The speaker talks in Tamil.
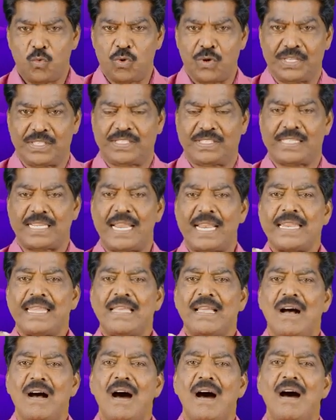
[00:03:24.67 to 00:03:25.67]
ஒரு
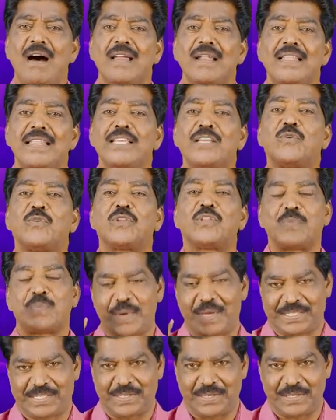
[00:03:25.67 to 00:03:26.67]
சரியானதை குறித்து
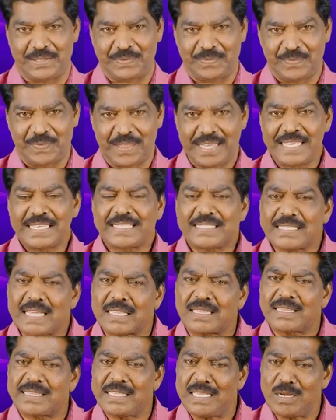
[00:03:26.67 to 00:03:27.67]
பேசுகிறது
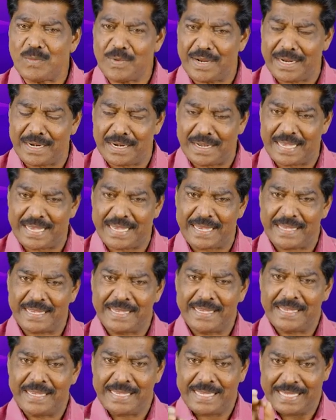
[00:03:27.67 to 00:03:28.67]
சத்தியம்னா என்ன
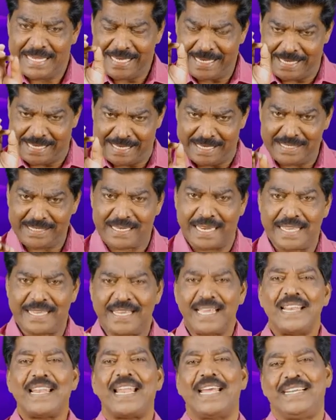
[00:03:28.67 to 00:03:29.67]
இட் இஸ்
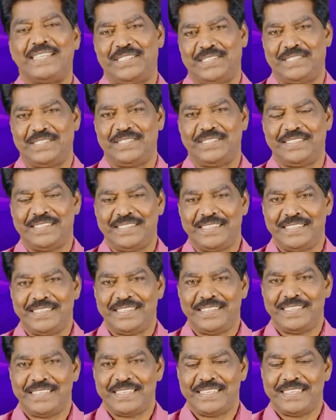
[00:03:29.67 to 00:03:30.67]
லைக் எ லைட்
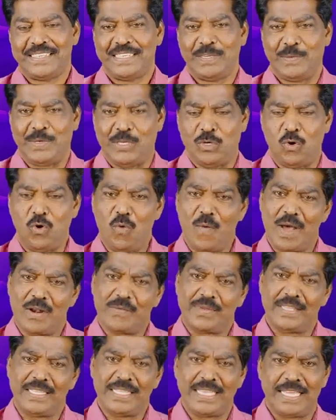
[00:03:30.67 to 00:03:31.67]
இப்போ
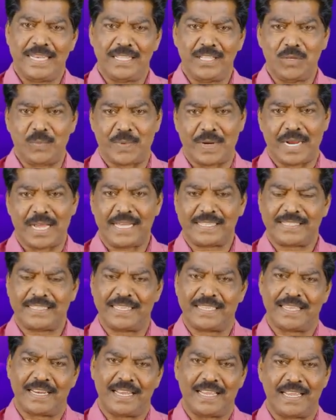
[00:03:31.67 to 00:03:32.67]
யோவான் வந்து எரிந்து
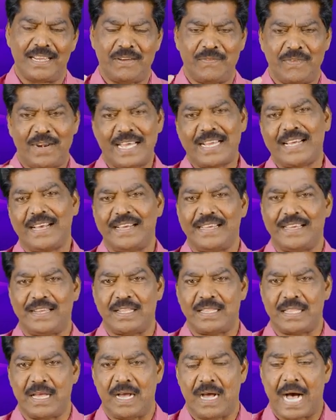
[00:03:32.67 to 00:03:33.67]
பிரகாசிக்கிற விளக்காக
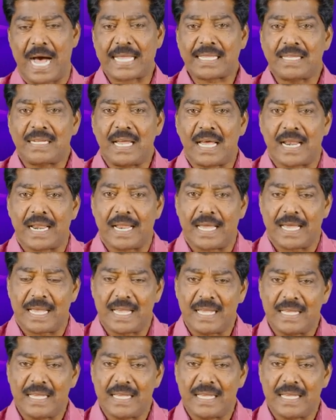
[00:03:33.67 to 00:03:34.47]
இருந்தான் அதனால்